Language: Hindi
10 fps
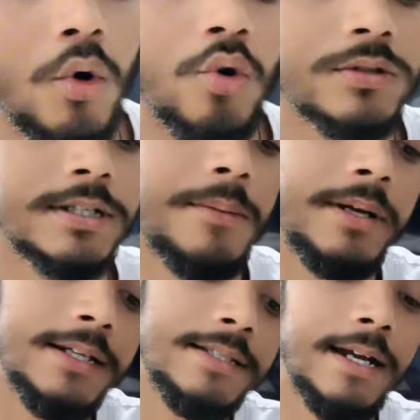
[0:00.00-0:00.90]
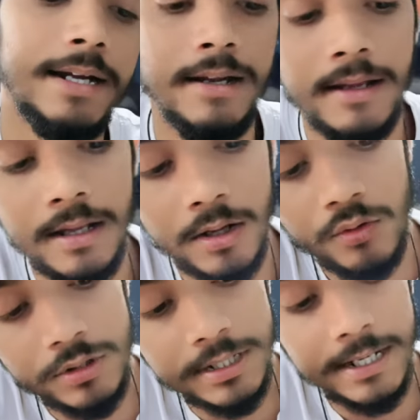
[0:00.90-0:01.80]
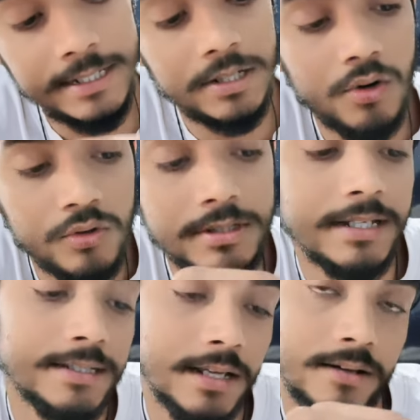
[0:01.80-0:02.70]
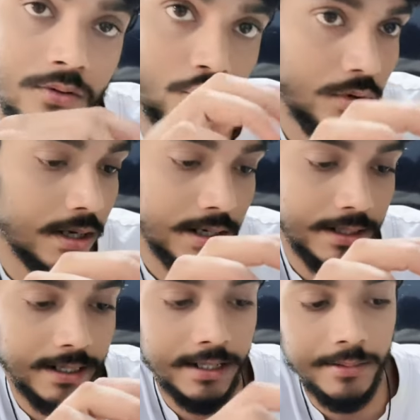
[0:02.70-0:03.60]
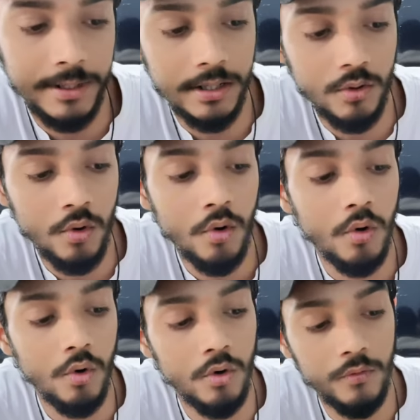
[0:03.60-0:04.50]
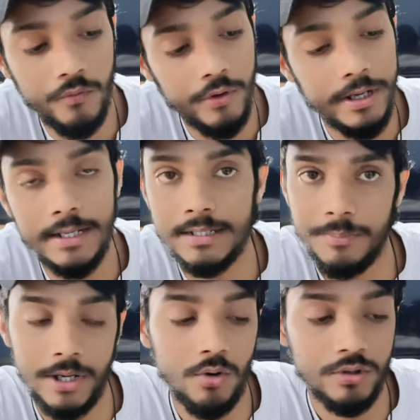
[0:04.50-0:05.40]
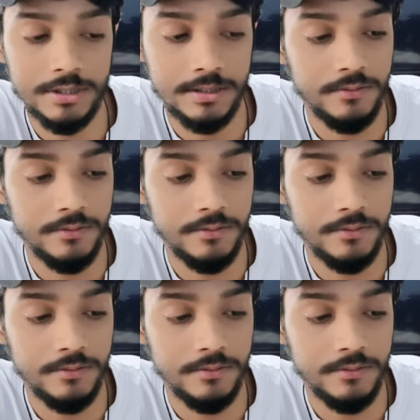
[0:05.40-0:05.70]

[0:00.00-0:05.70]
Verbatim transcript: और सामने की साइड कुछ क्रिस क्रॉस जैसा लुक आ रहा है देखने में इनको और वही इन पे डॉट्स